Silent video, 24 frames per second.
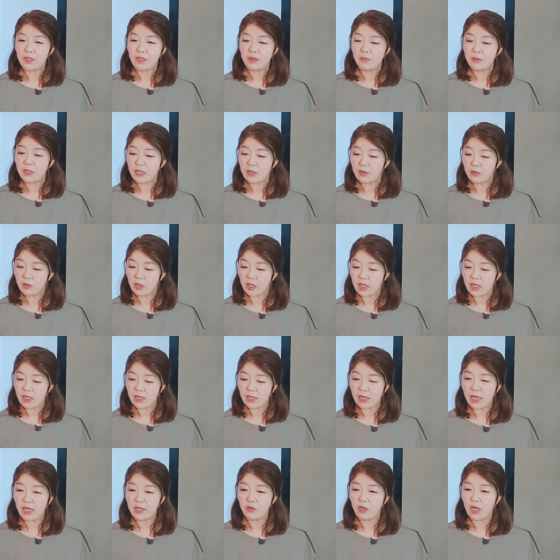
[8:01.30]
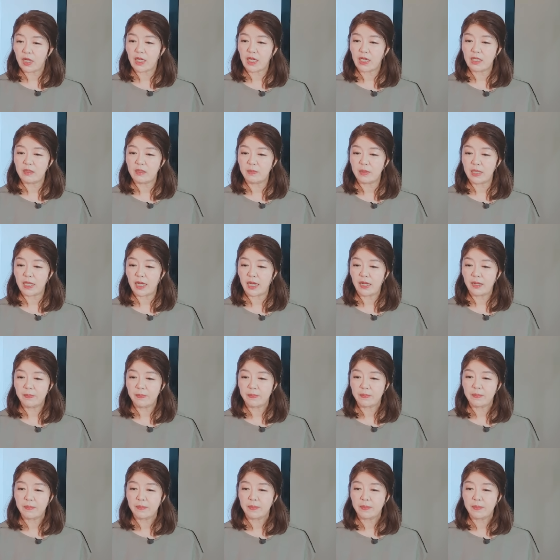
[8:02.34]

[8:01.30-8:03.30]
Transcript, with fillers: 트럼프 대통령 이렇게도 얘기했습니다.